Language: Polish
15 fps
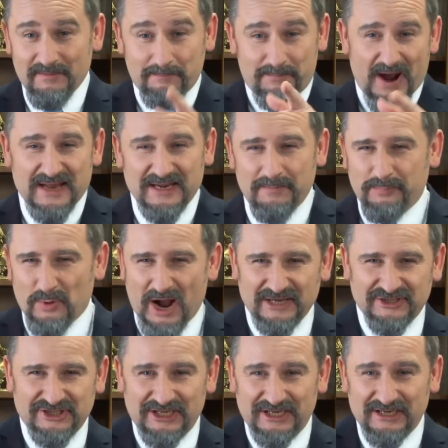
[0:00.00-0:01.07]
pani
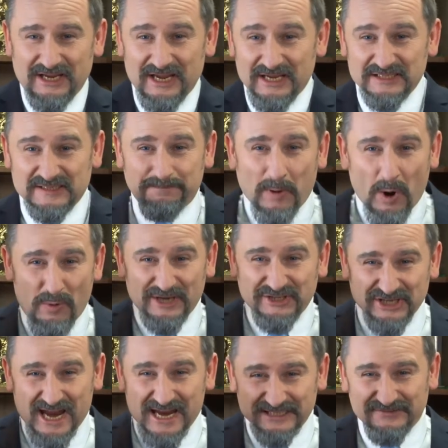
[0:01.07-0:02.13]
płaci,
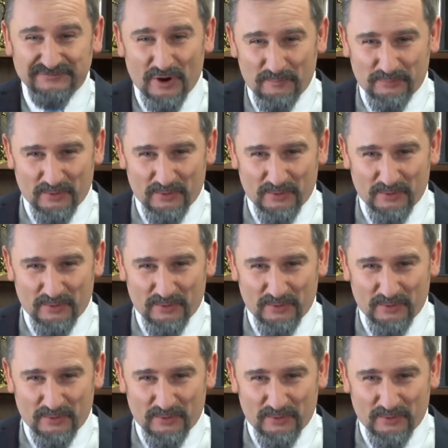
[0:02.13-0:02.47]
społeczeństwo